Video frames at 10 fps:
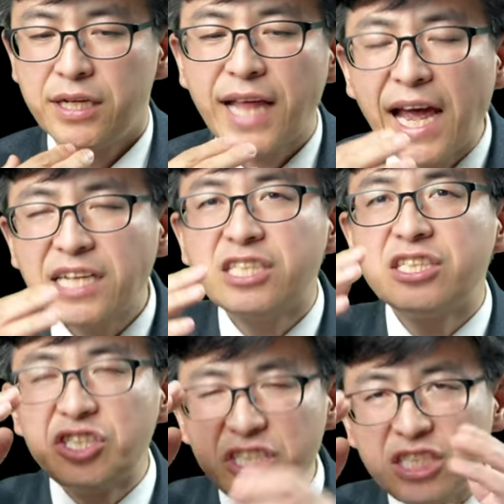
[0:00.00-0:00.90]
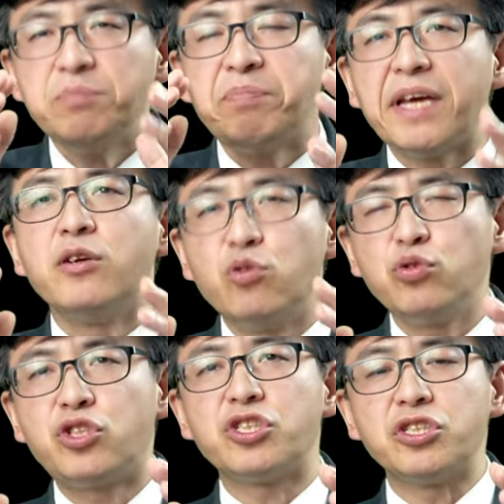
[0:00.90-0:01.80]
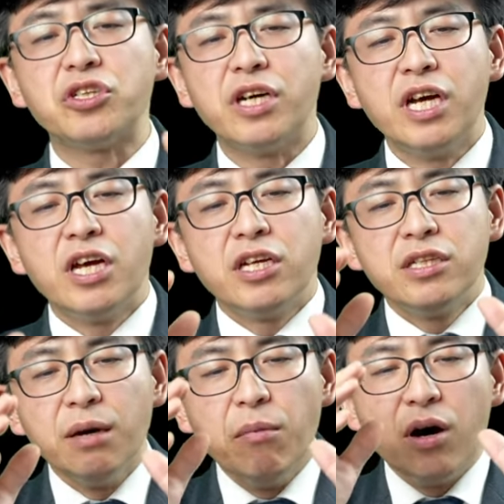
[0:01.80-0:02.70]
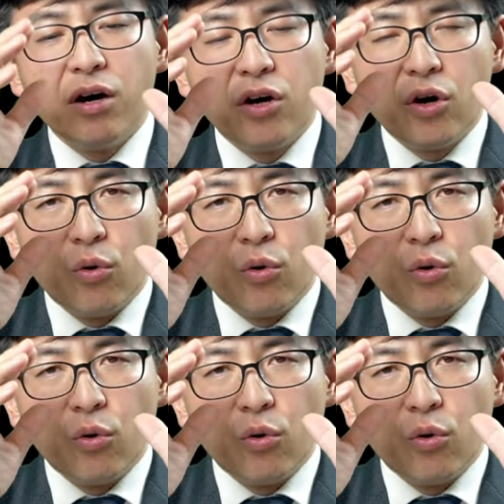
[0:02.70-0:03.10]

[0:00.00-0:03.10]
但是，即便如此，那么。